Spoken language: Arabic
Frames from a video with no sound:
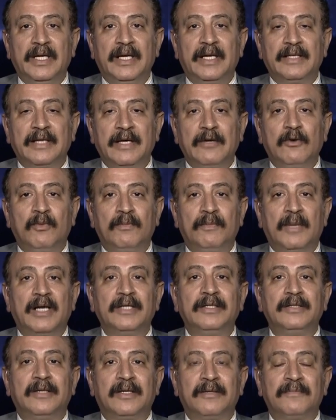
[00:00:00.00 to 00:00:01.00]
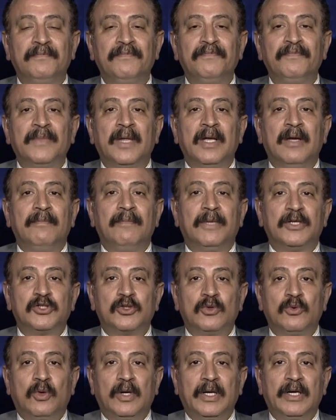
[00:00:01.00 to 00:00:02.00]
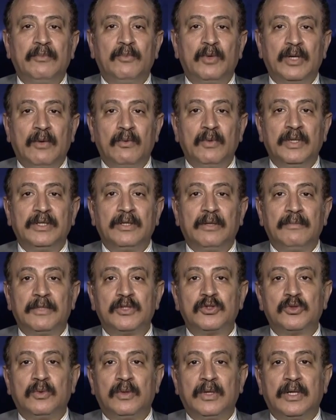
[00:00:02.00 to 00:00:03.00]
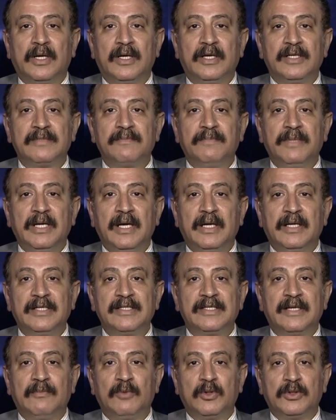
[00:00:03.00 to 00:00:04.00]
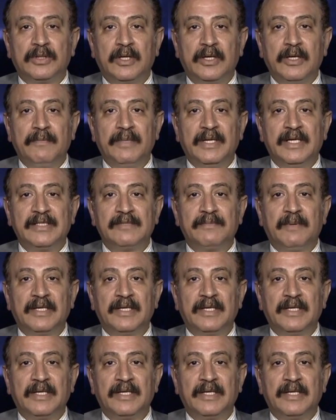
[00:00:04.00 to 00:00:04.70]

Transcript: لديهم ايضا مشروع لمناوئه المشروع الخاص بالحزام والطريق بالنسبه